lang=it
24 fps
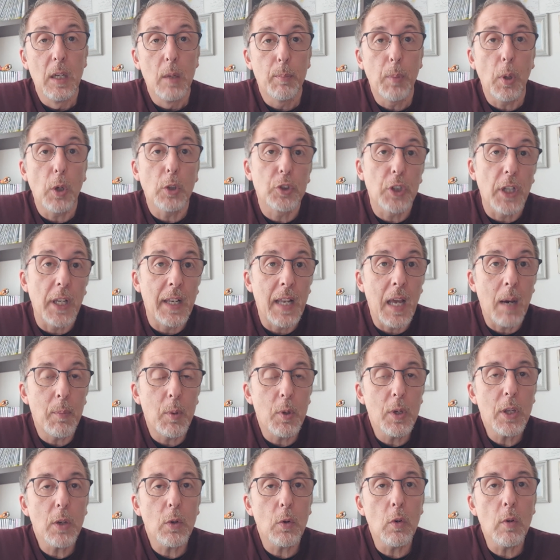Poi c'è
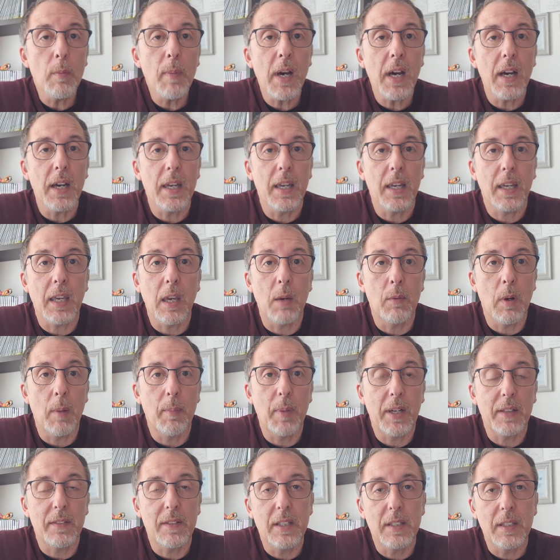Napoli-Roma, eh, che è una
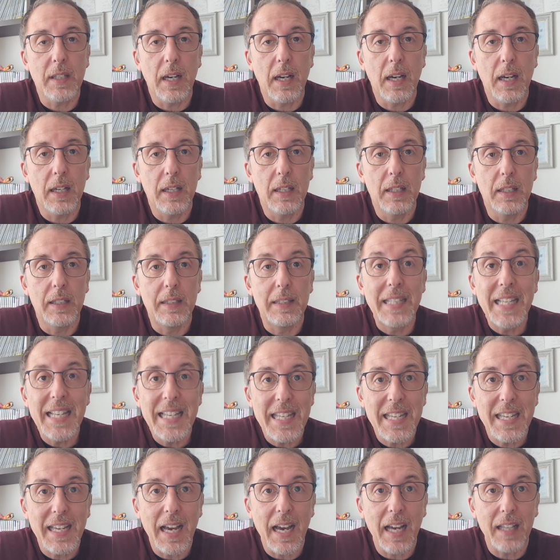partita eh,
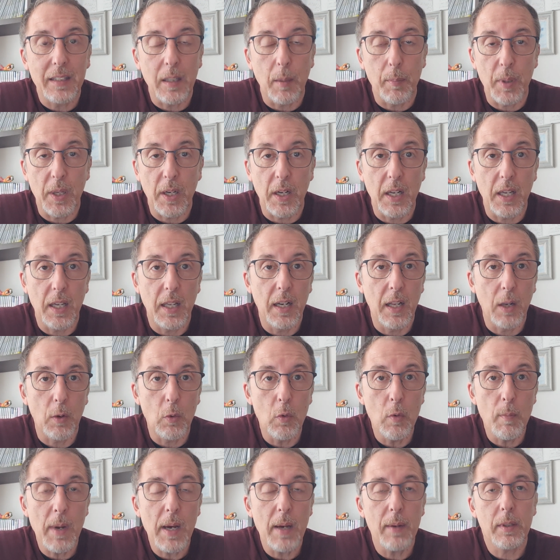delicata per eh, la
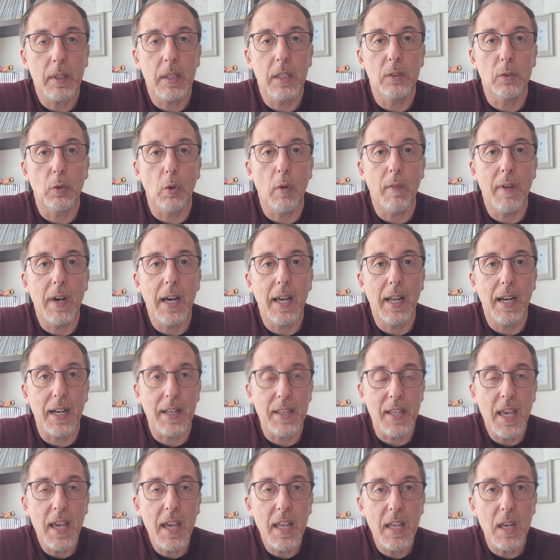Roma, che trova
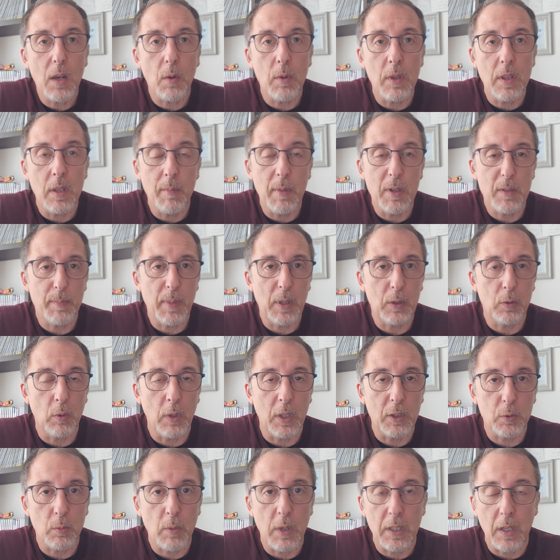Ranieri e quindi mi aspetto
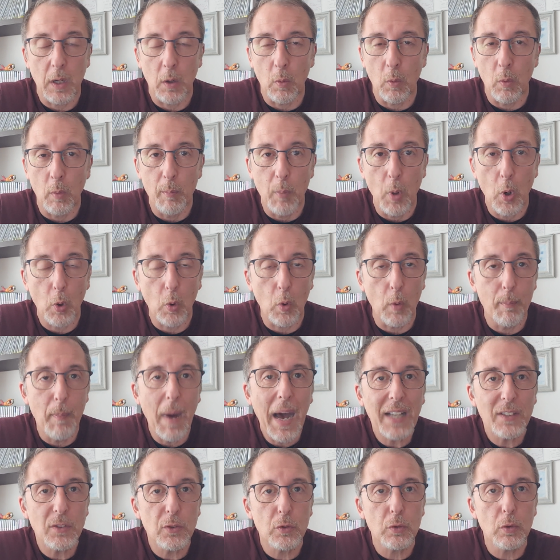una squadra con un blocco
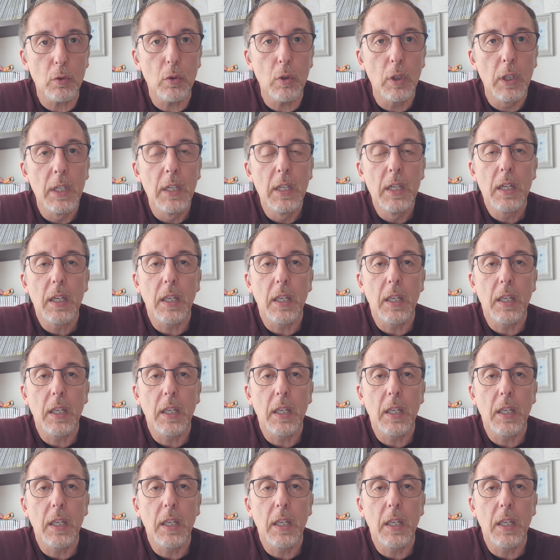basso,